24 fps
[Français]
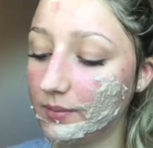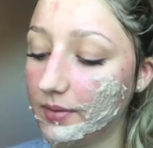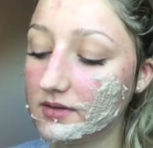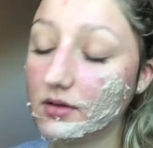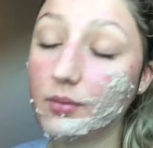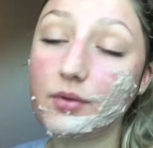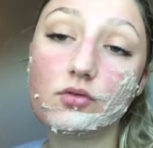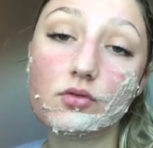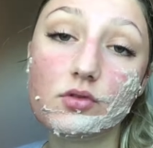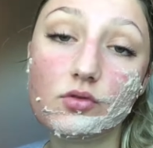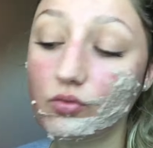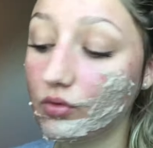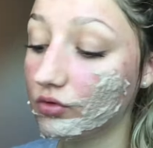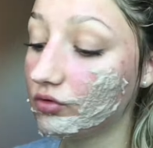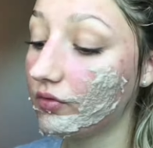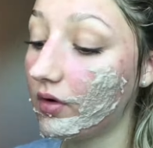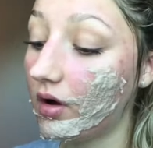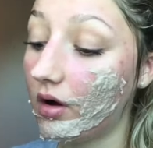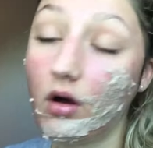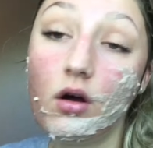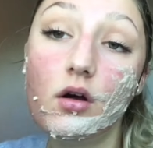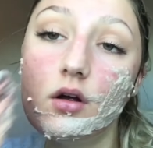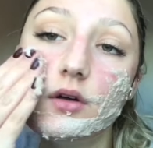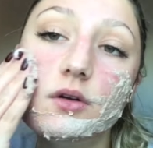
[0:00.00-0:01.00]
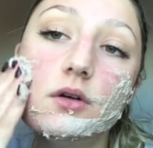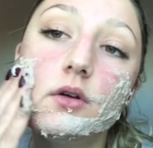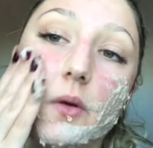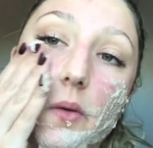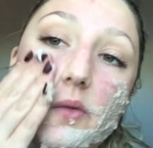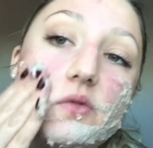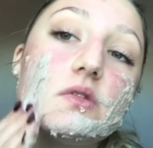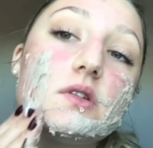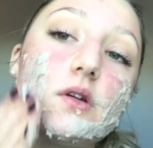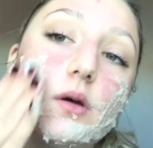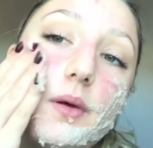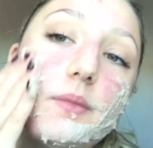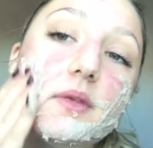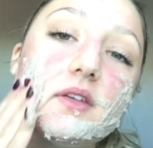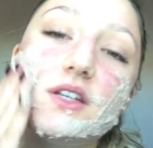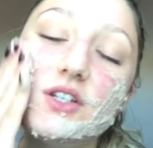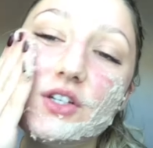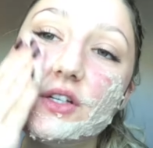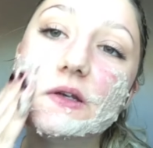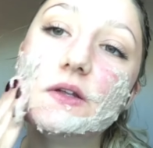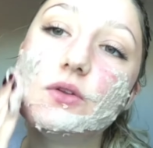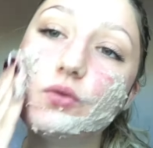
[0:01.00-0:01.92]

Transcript: épaisse parce que sinon ça va, ça va pas bien sécher